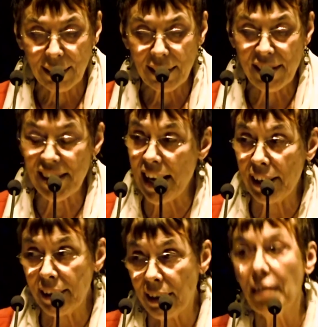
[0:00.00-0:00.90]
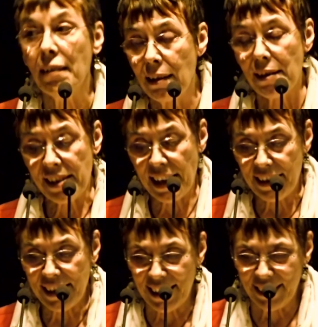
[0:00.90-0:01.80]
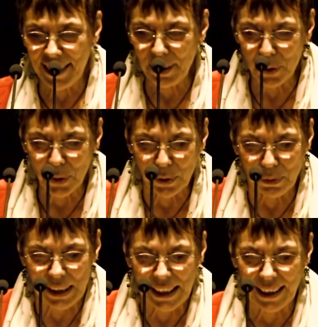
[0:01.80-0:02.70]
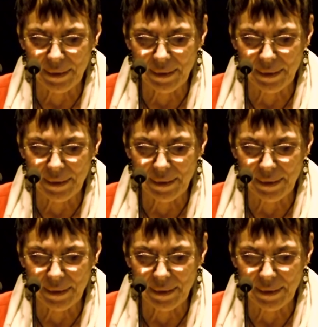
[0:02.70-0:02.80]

Seine, Seine-Saint-Denis aujourd'hui.